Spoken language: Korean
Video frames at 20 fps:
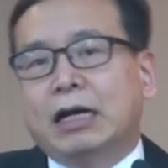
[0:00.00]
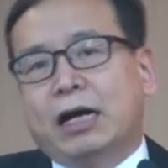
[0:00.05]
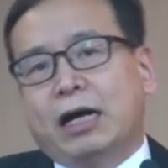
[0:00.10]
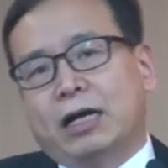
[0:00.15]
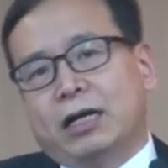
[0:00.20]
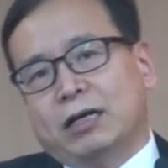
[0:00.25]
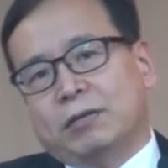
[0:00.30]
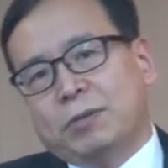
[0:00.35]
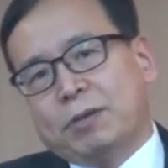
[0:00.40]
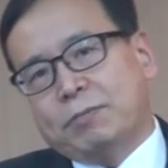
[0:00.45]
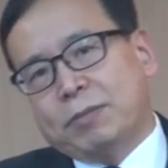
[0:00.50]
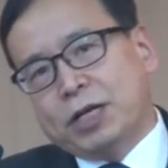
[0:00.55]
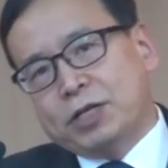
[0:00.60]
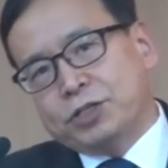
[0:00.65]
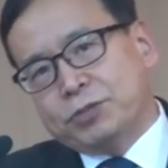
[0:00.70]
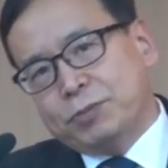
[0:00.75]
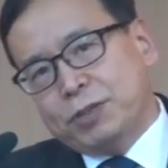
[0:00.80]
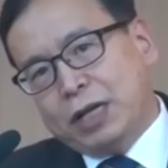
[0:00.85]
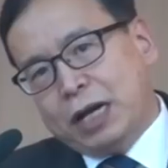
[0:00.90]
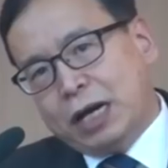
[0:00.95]
하나님의
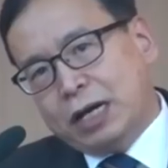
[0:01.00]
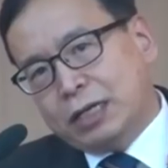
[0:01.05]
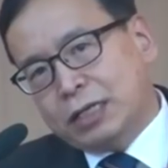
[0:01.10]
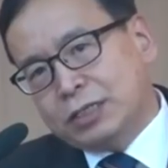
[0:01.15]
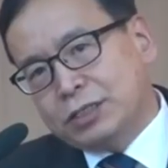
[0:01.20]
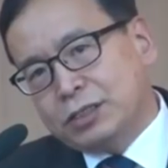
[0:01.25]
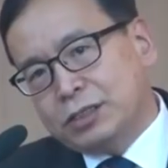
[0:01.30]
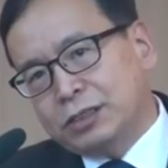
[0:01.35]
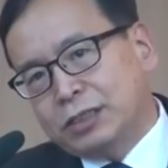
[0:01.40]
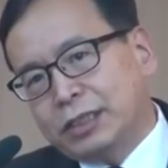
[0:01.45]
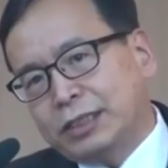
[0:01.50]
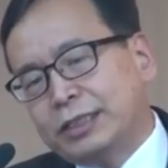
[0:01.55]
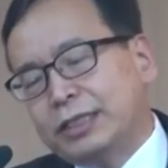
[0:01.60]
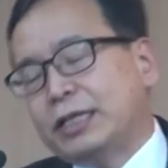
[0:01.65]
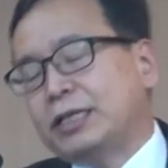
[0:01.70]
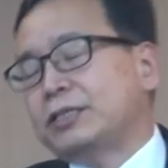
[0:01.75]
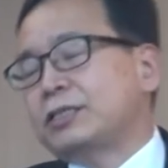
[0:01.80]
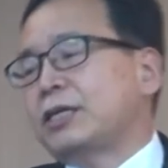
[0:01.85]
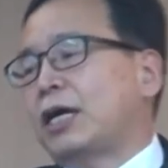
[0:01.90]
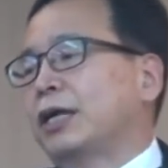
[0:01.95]
말씀을 알았을
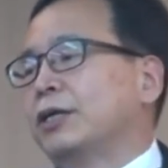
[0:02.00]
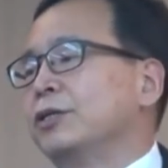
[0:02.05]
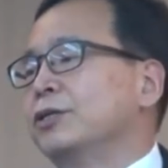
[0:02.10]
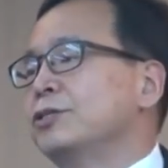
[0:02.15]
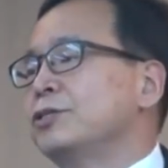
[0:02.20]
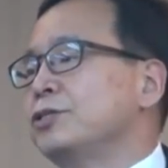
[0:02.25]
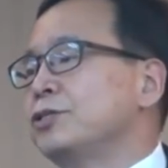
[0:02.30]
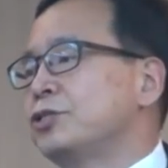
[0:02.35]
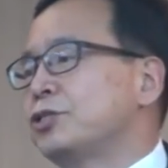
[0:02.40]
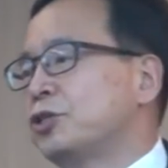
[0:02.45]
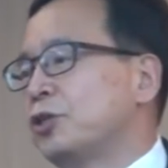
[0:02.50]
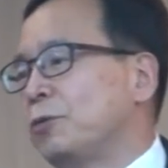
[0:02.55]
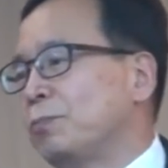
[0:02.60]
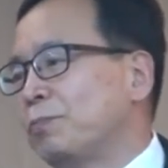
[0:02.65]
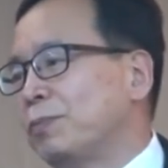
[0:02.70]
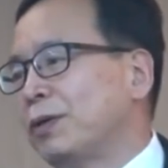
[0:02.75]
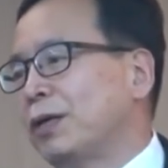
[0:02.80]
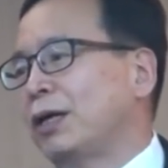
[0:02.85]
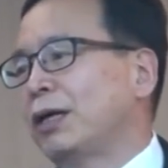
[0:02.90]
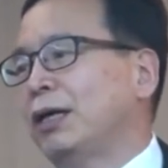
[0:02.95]
때에
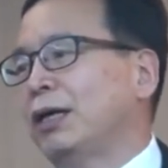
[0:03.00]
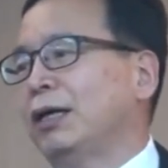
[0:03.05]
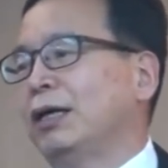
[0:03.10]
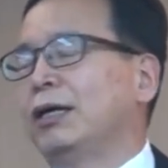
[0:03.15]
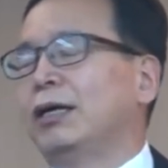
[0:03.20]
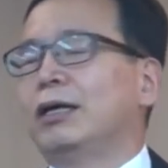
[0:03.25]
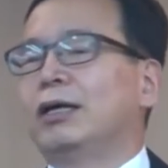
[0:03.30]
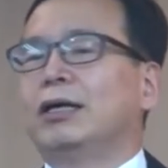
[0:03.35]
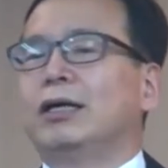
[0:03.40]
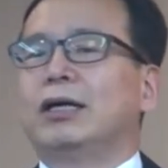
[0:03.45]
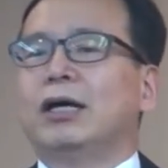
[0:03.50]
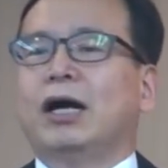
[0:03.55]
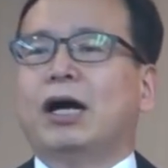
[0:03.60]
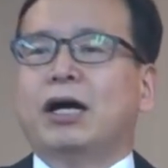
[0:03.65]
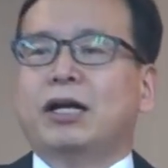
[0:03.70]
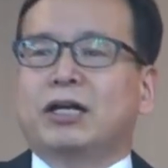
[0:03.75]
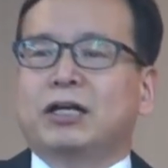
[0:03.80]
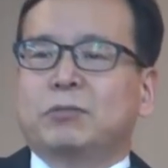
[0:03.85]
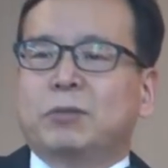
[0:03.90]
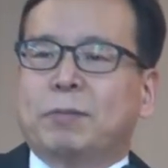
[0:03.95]
자연스럽게
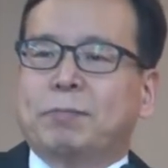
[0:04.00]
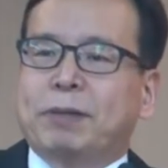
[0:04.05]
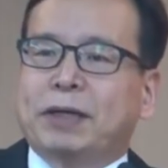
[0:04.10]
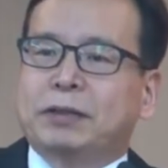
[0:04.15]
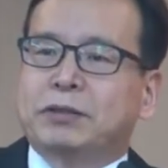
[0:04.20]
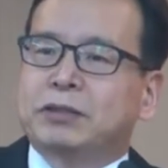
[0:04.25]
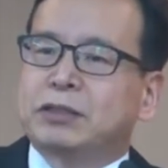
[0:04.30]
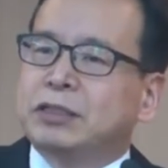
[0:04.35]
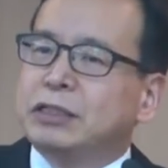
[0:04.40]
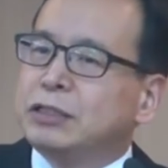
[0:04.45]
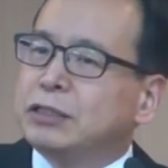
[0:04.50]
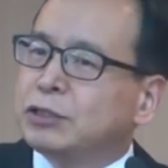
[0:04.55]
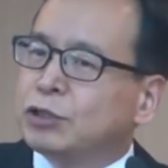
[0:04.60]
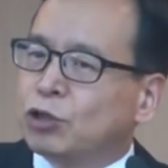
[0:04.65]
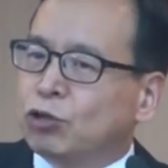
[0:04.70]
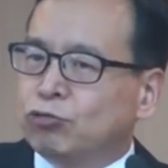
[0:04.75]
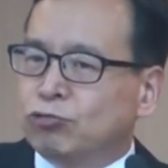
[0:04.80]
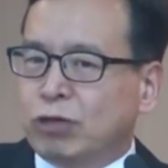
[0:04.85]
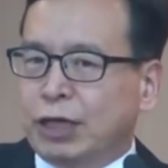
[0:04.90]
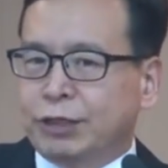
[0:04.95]
하나님 앞에 드리는
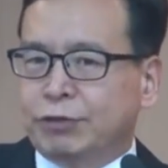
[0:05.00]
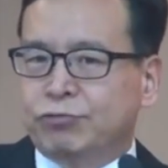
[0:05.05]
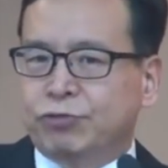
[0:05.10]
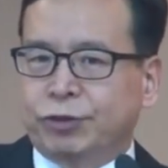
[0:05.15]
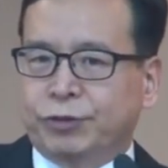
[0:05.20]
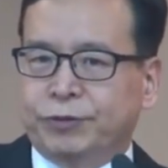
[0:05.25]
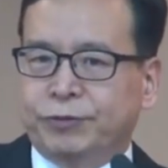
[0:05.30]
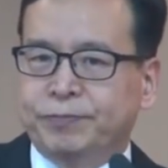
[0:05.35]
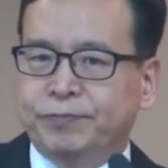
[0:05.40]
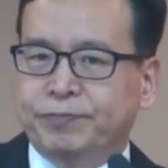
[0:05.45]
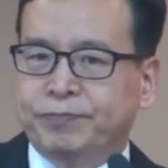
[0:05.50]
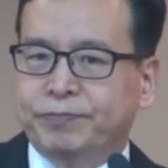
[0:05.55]
경우가 있고요.